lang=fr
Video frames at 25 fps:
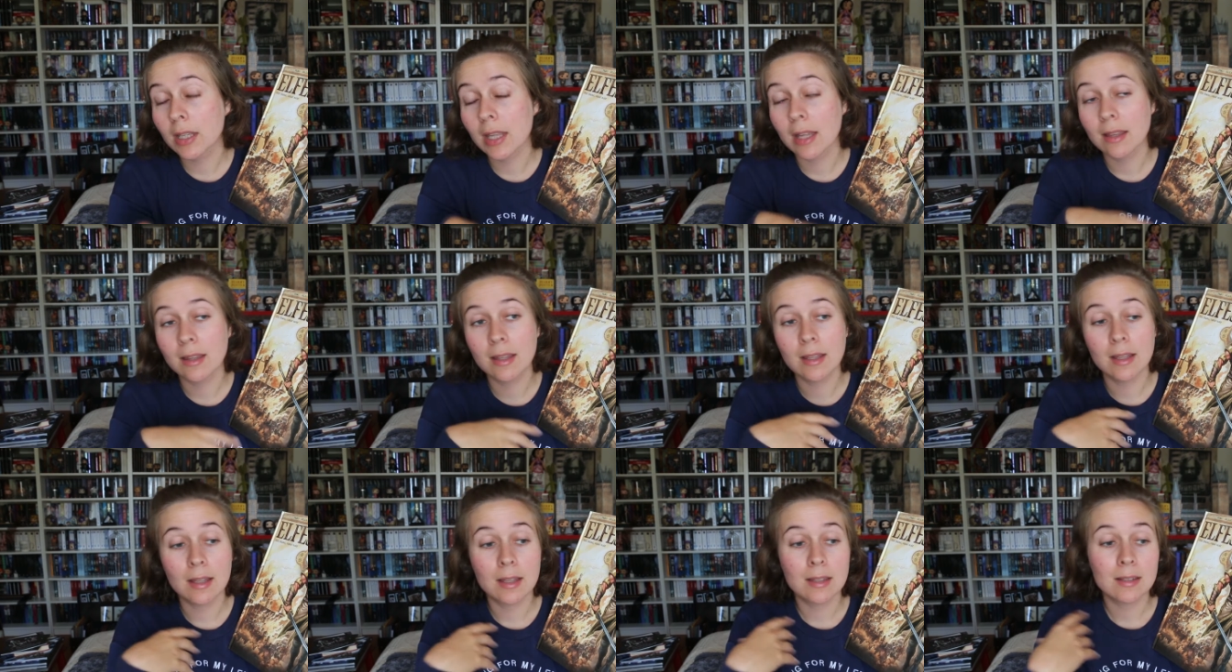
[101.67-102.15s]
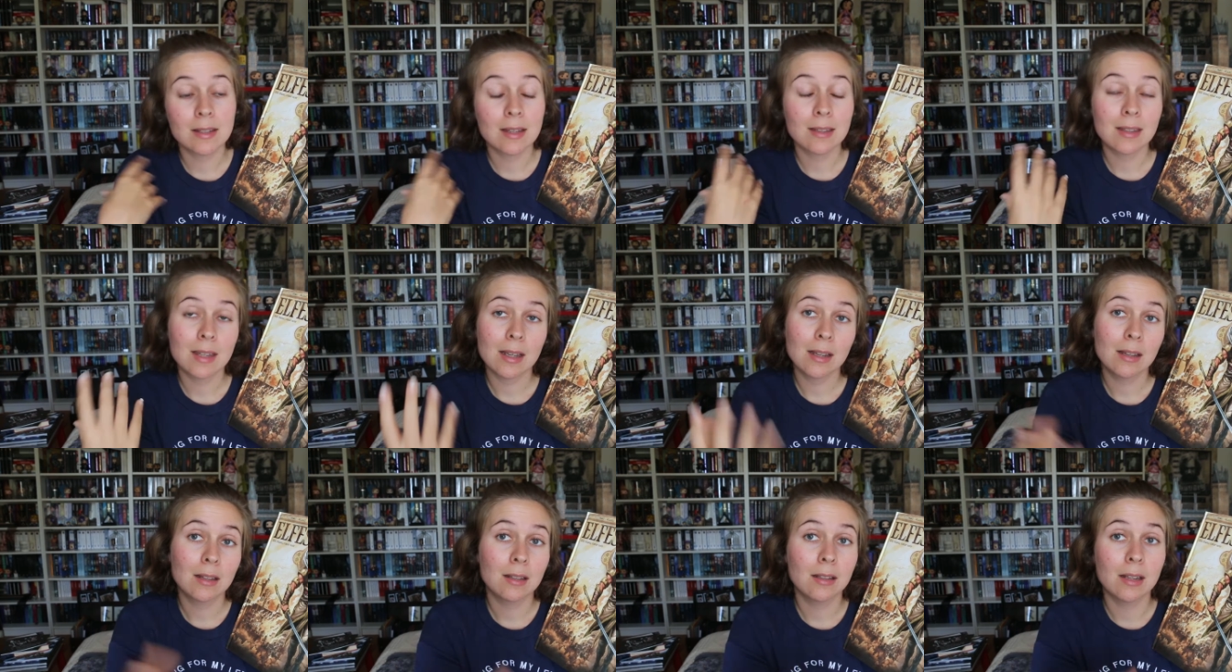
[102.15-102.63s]
Il y a des
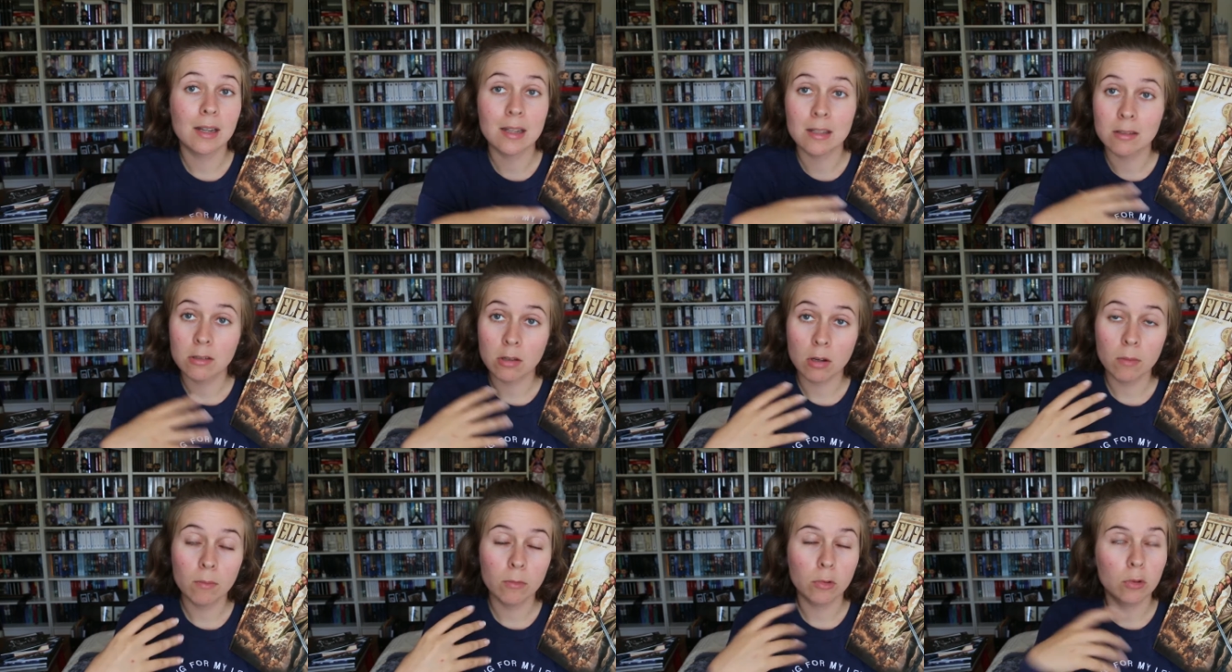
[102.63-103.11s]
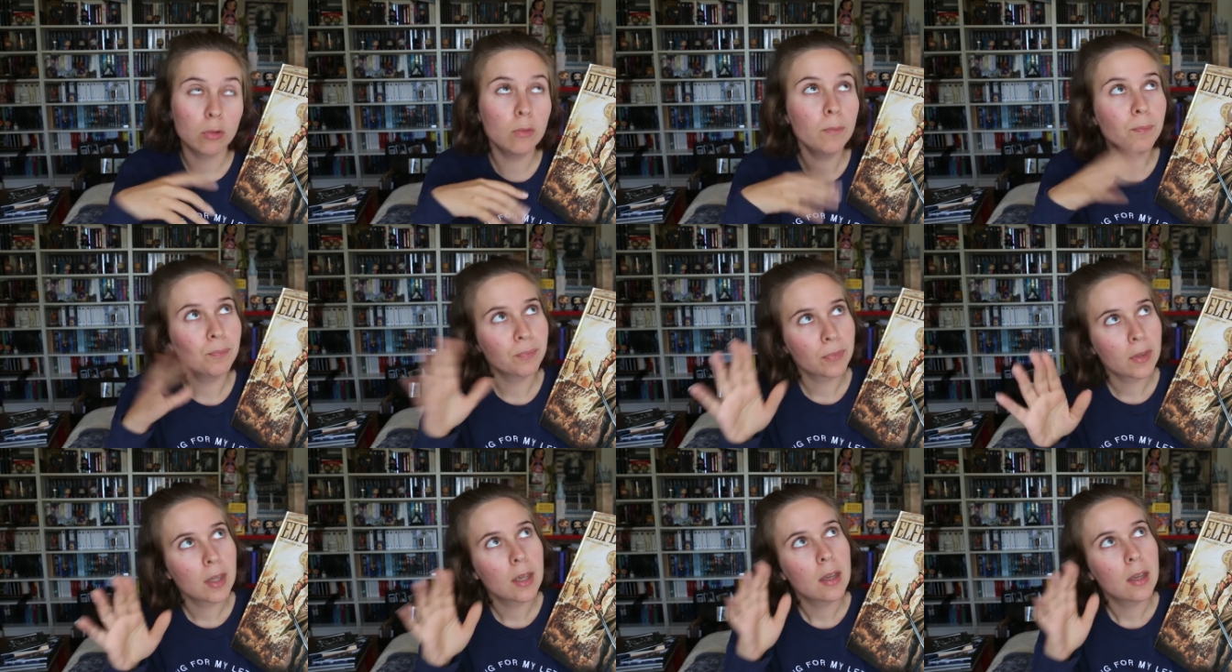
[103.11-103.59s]
attaques, les hommes, tout.